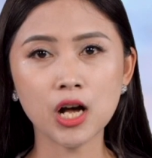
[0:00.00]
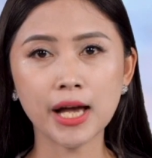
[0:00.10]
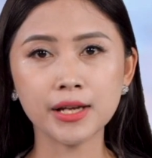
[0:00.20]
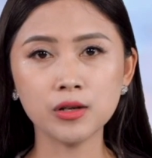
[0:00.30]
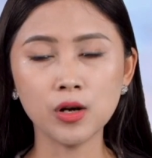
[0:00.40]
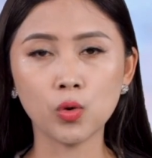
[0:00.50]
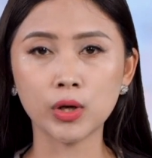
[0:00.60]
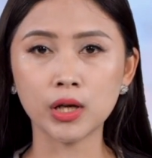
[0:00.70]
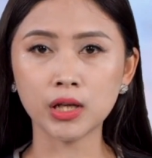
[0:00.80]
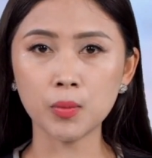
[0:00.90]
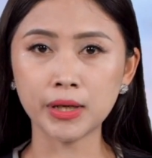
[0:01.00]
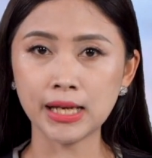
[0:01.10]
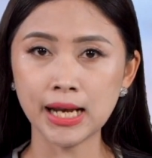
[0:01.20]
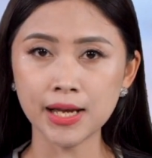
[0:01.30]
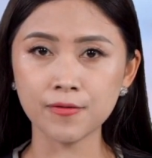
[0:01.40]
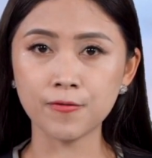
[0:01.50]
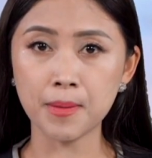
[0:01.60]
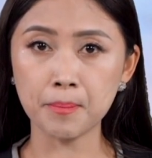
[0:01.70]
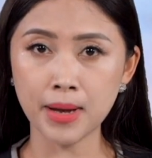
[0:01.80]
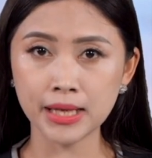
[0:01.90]
ảnh hưởng của đợt không khí lạnh và
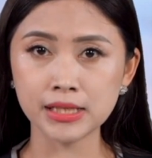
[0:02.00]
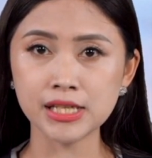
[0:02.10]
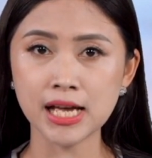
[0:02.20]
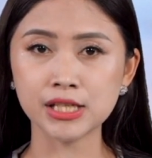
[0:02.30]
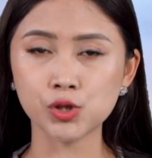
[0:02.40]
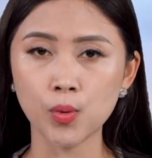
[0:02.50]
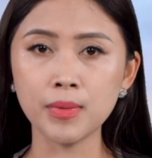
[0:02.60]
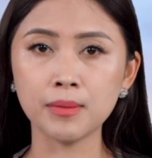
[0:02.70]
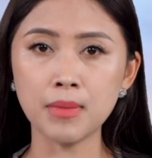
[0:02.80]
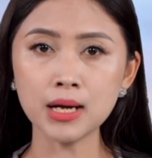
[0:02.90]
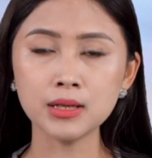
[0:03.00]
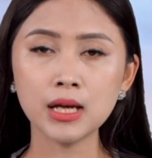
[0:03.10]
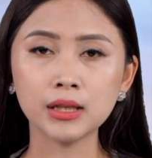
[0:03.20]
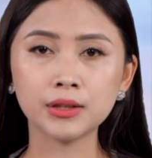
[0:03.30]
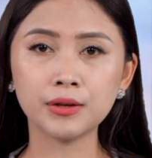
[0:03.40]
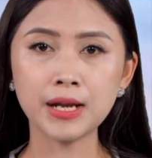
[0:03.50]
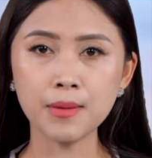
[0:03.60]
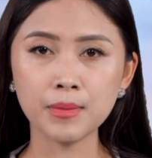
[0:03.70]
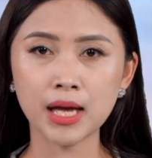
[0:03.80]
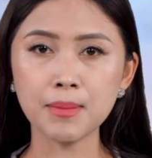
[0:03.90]
mạnh tràn xuống miền Bắc từ
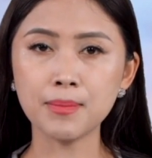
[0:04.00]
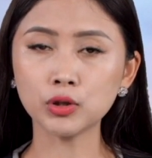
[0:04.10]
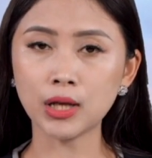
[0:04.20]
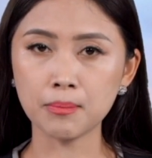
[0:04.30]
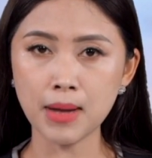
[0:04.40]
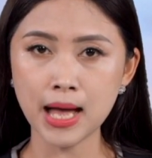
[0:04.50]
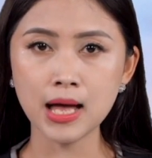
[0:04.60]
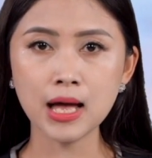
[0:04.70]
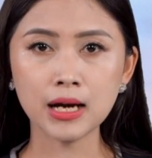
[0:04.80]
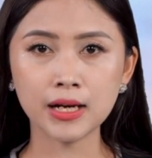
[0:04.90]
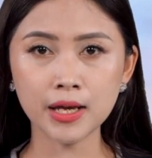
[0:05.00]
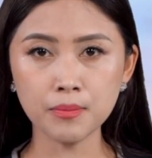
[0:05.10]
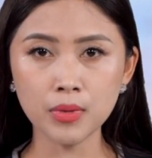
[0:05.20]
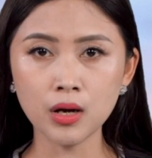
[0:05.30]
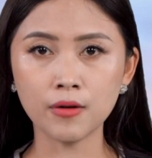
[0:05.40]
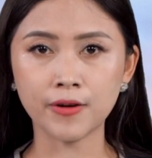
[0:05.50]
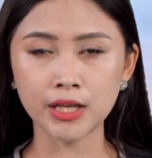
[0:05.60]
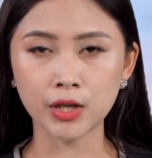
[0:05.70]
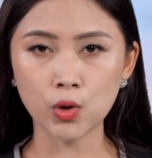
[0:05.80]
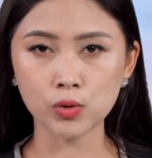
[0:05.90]
đêm ngày 31 tháng 3 gây mưa và
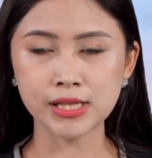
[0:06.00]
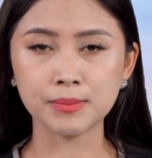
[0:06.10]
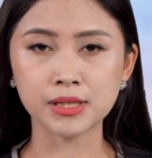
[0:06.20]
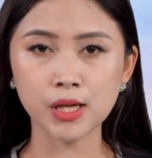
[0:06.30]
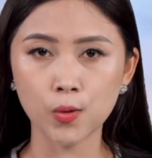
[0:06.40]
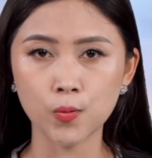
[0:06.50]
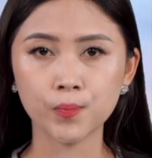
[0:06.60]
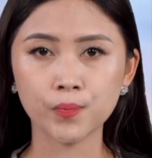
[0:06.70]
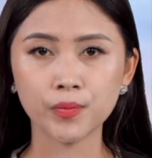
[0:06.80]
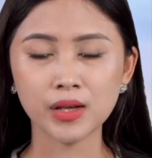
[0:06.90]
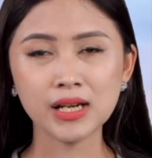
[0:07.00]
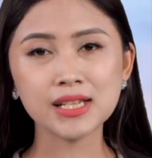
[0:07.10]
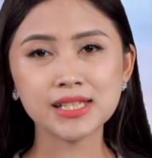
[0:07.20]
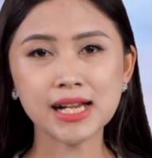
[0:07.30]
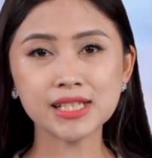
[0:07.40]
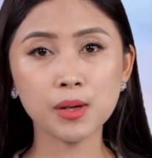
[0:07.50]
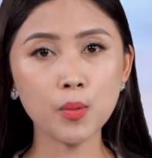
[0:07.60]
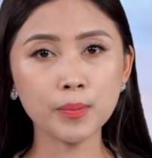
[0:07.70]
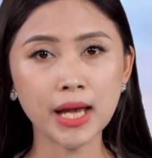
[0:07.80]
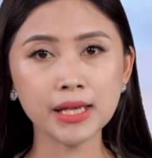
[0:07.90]
nhiệt độ giảm sâu. Sáng sớm
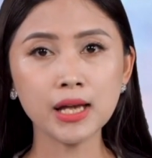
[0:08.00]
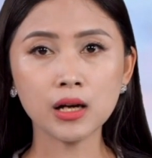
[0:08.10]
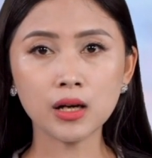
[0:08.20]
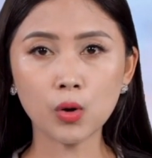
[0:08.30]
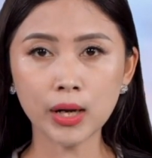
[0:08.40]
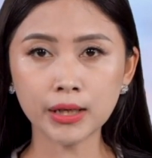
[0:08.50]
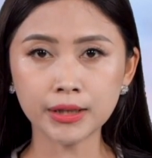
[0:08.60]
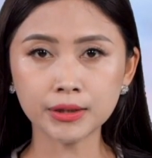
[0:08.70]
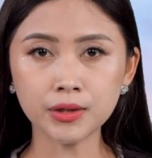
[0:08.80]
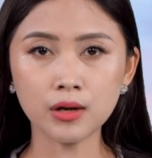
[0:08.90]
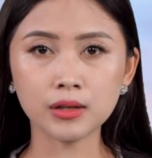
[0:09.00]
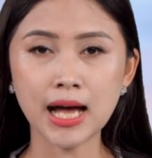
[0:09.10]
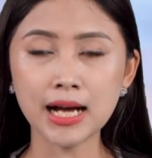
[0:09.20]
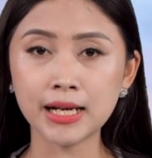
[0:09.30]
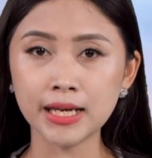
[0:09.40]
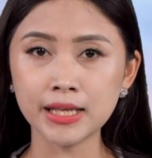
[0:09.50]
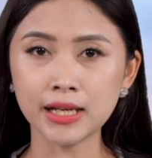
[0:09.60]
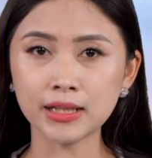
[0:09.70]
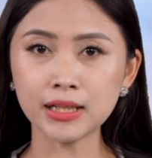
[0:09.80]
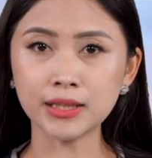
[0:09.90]
hôm nay, cơ quan khí tượng đã ghi nhận
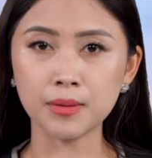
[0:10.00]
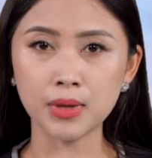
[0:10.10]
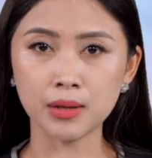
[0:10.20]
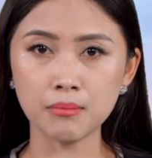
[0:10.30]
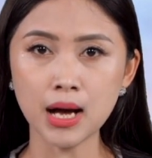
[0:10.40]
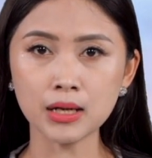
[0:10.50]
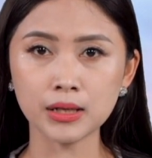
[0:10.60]
các tỉnh miền Bắc